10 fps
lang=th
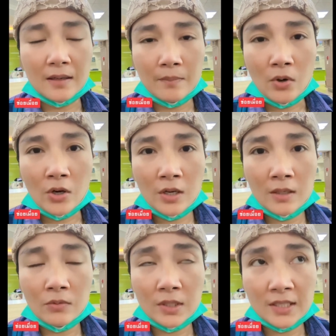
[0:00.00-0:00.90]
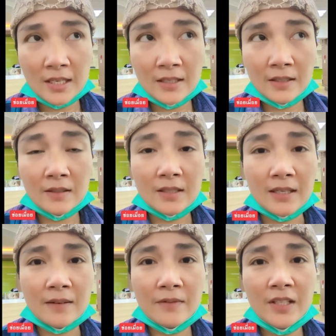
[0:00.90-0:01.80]
หมอหัวใจจะ
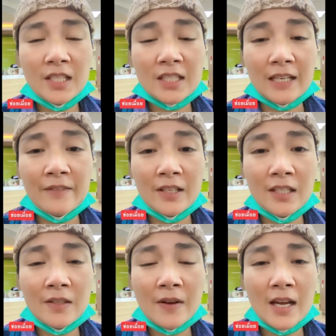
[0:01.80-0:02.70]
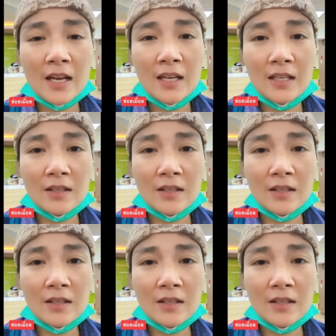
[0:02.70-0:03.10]
วินิจฉัยวันนี้ว่าให้